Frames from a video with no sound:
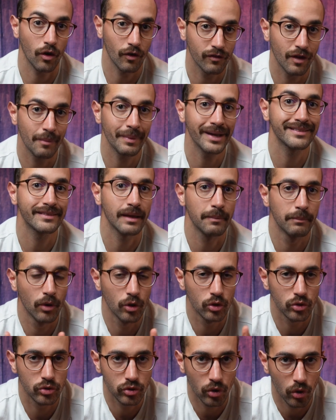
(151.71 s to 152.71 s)
ovviamente
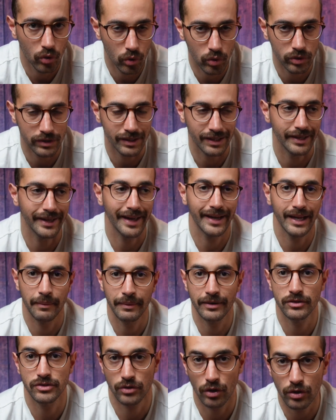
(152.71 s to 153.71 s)
molto utili e che
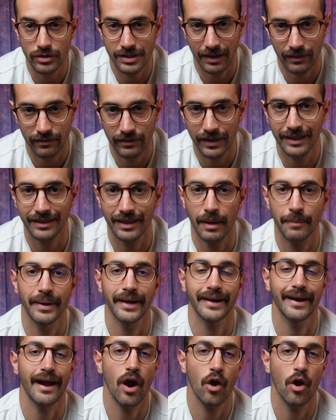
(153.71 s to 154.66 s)
mi sono servite per